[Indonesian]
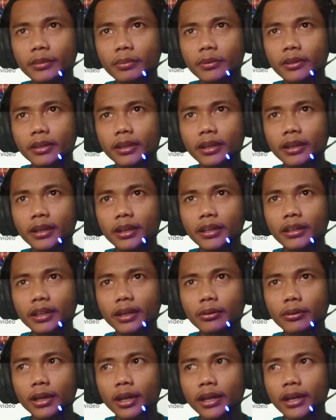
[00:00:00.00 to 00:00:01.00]
sebentar ya
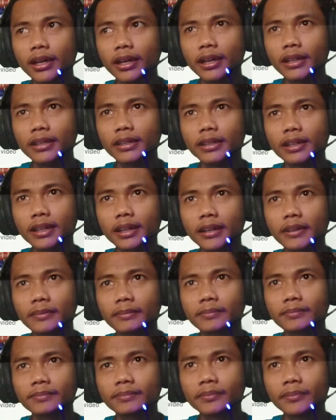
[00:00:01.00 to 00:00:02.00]
kita ulangi lagi ya
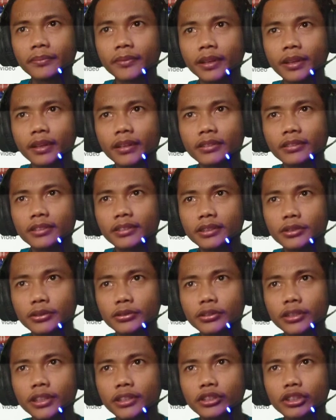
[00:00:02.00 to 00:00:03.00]

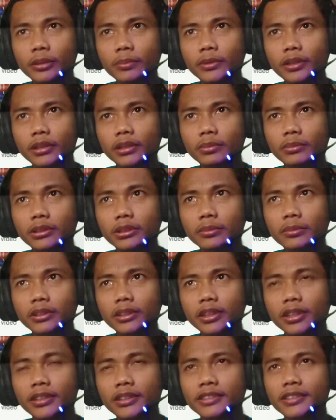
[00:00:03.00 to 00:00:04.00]
situs desktop ya
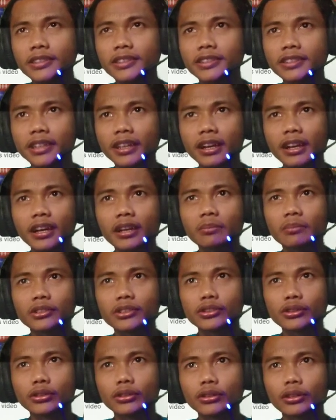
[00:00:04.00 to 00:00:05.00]
teman-teman ya di sini saya
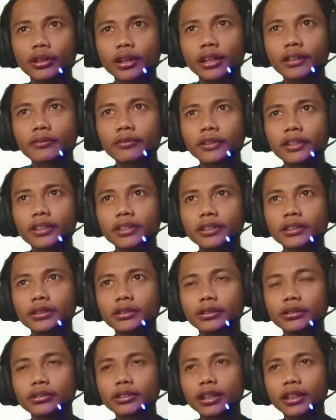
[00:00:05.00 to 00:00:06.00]
akan mencontohkan
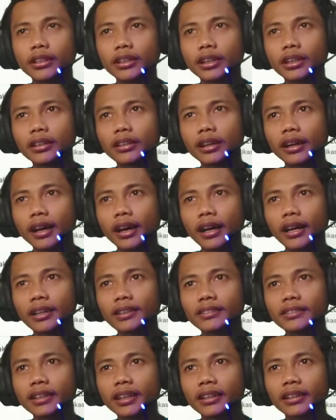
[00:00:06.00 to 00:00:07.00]
video saya yang
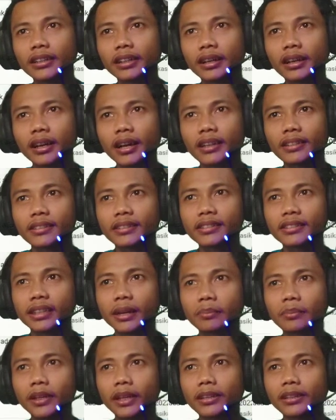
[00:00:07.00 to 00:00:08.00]
akan saya kasih
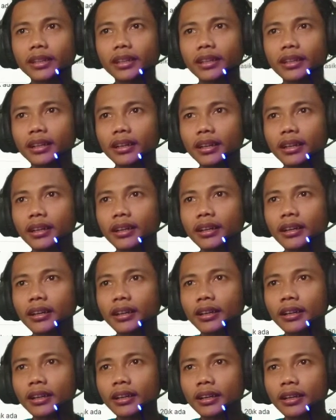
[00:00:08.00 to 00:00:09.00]
subtitle ya
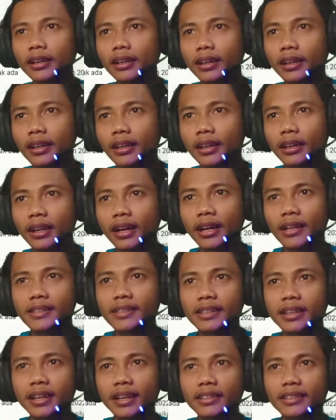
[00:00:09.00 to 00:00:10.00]
e,
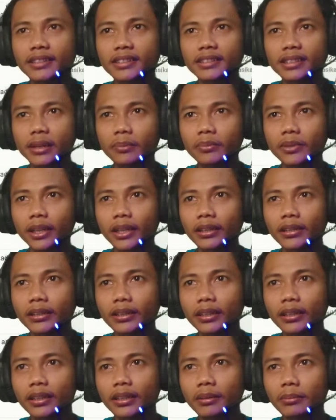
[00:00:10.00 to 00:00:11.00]
akan saya kasih
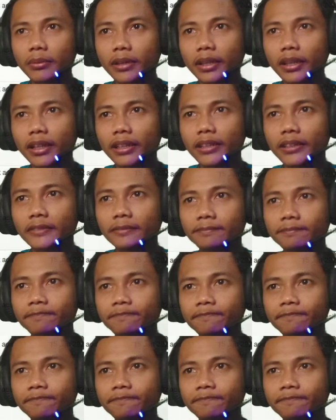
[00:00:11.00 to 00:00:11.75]
subtitle mana ini